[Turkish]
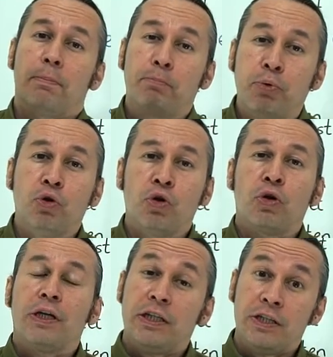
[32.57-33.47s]

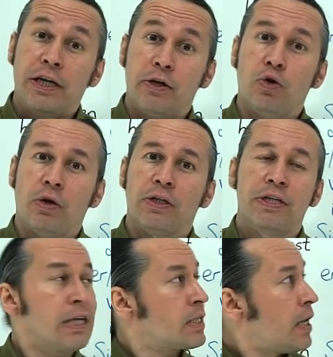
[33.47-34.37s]
bunu inceliyor
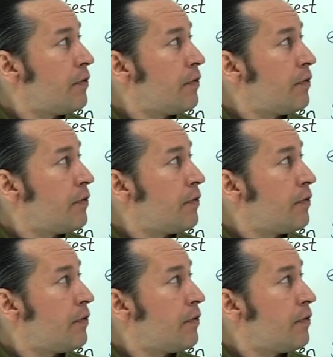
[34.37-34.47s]
olacağız